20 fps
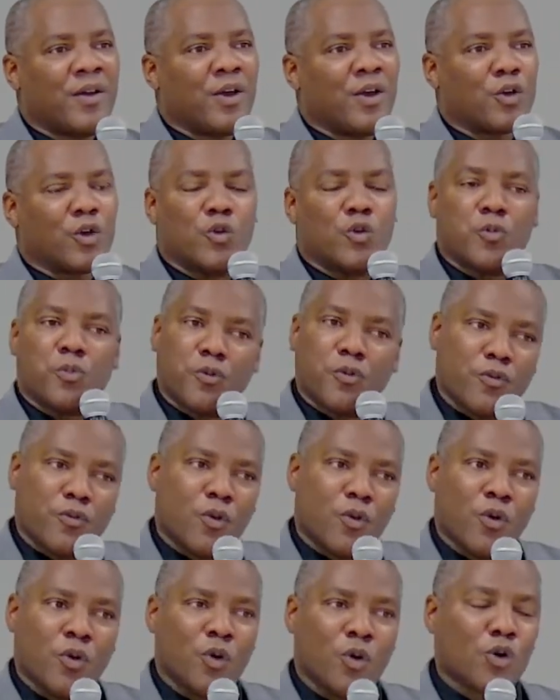que nous
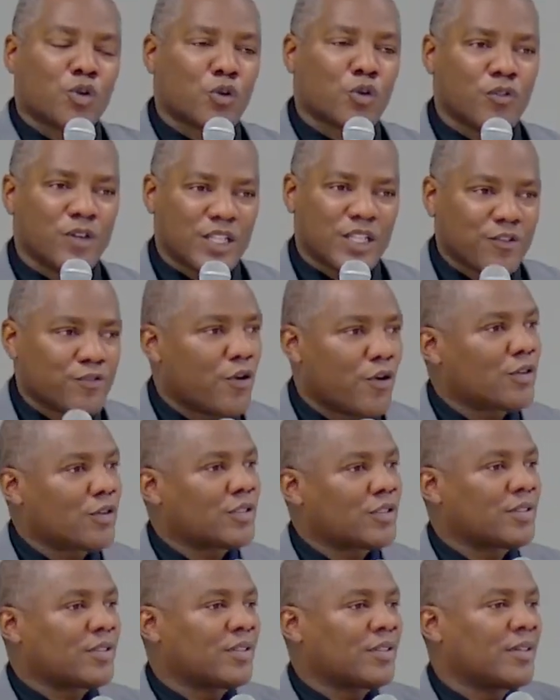pouvons retrouver des
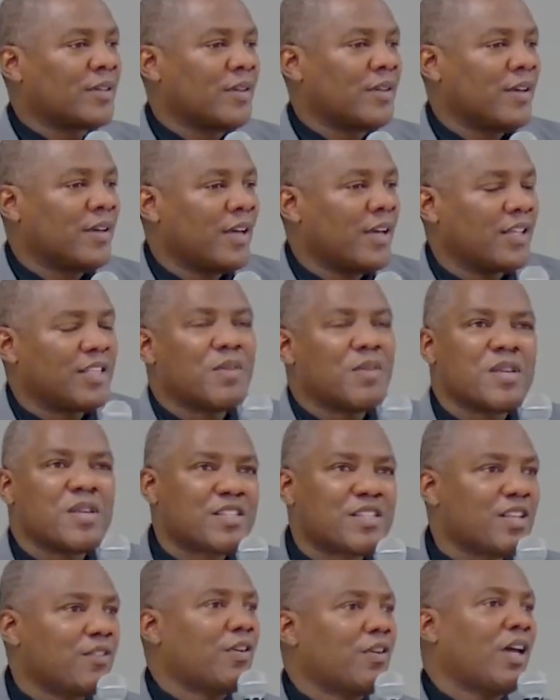forces et dire mais
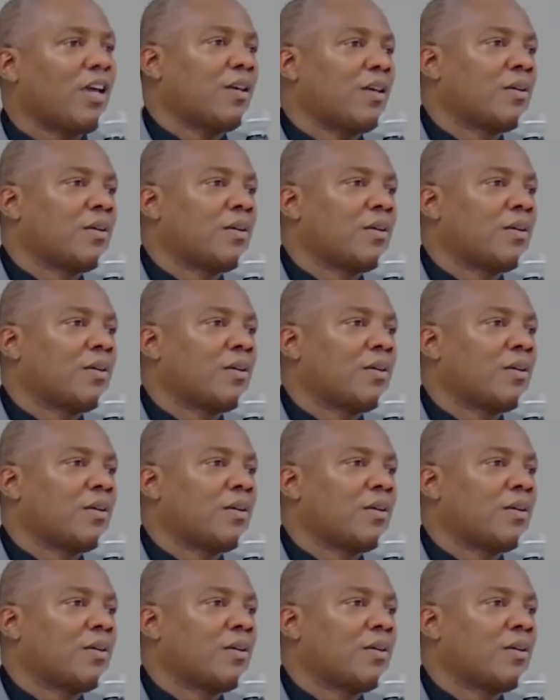c'est vrai.